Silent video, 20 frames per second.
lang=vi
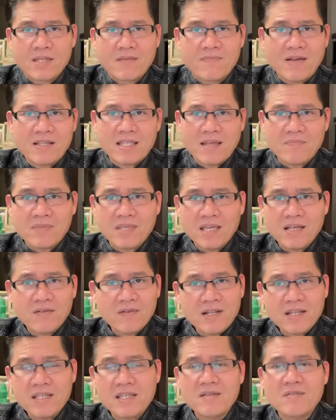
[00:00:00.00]
và thậm chí
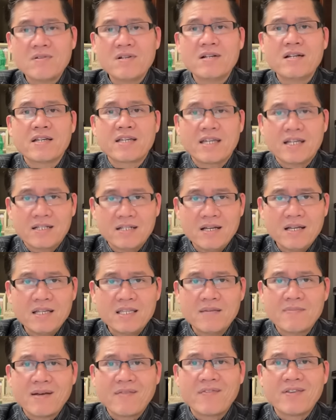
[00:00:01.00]
có rất nhiều người kiện nữa
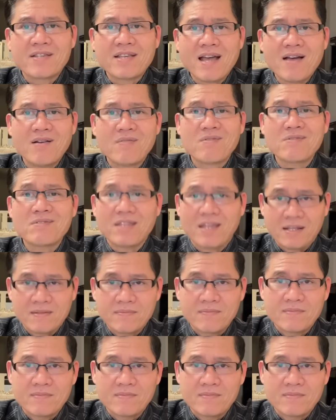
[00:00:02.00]
nhưng mà vì sao không có tiền